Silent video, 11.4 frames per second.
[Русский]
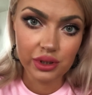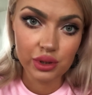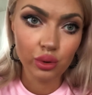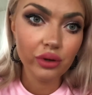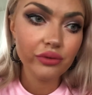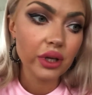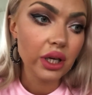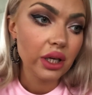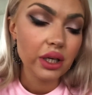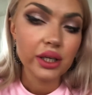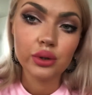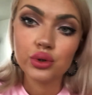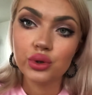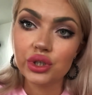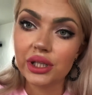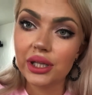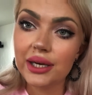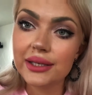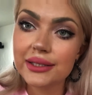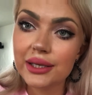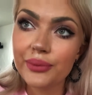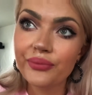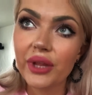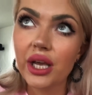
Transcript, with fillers: носков. Это тоже очень классно.